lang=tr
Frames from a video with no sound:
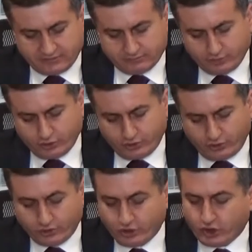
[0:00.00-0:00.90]

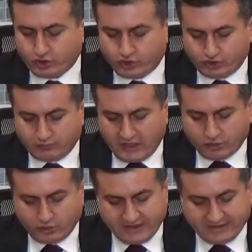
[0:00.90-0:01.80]
müdürlük suç
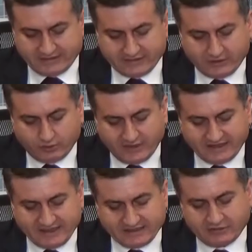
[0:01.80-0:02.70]
mağdurlarının ve
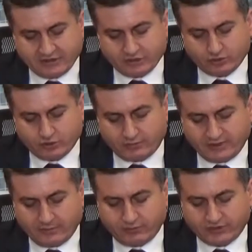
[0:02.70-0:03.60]
dezavantajlı
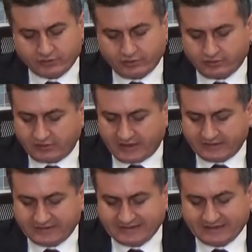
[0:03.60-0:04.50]
grupta bulunan çocukların,